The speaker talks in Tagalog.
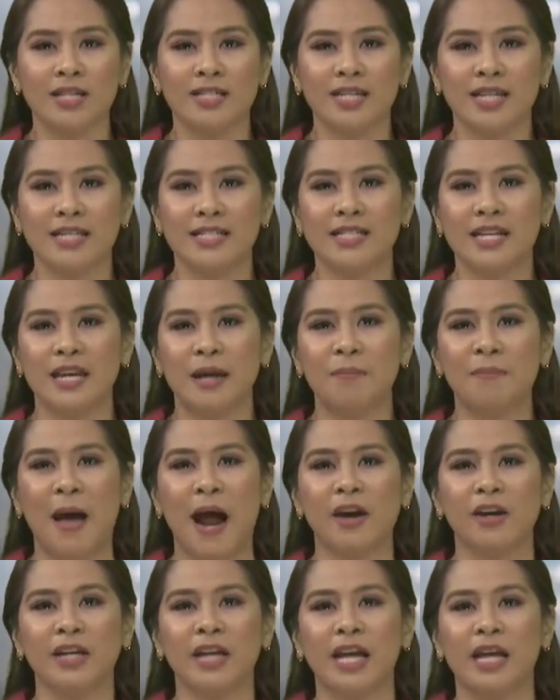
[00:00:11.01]
sa ASEAN
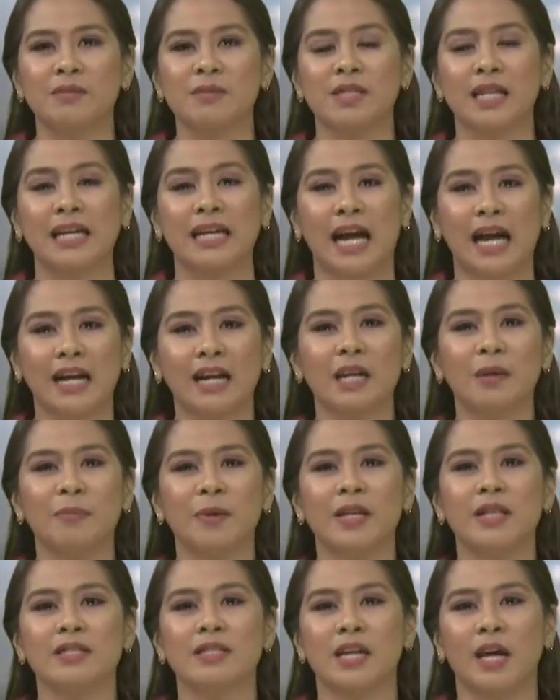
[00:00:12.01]
Paragames na
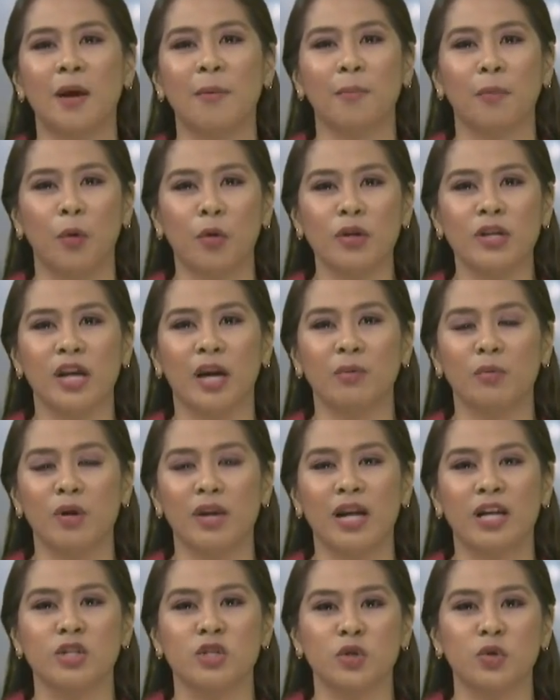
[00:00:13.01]
gaganapin sa Cambodia
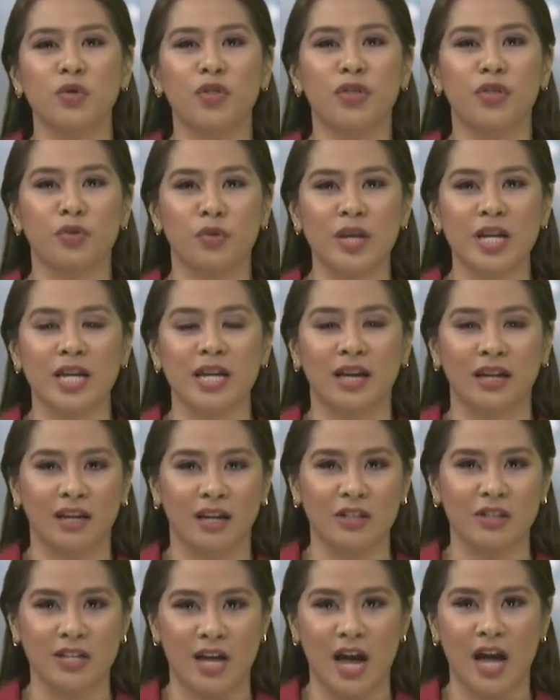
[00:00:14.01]
mula June 3
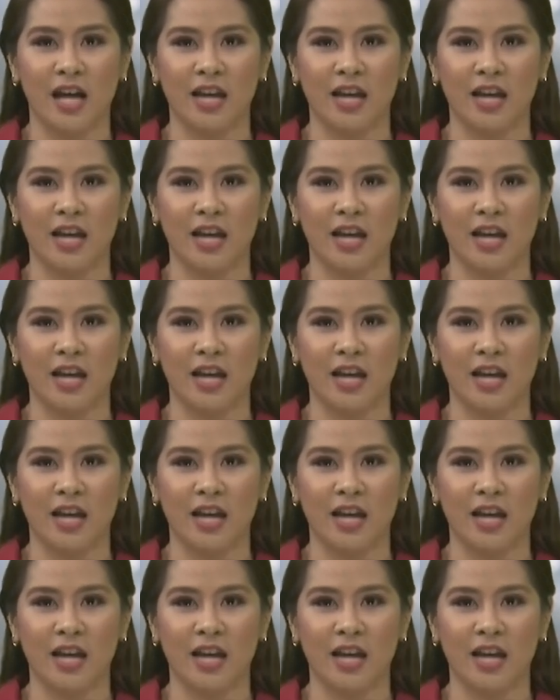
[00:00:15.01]
hanggang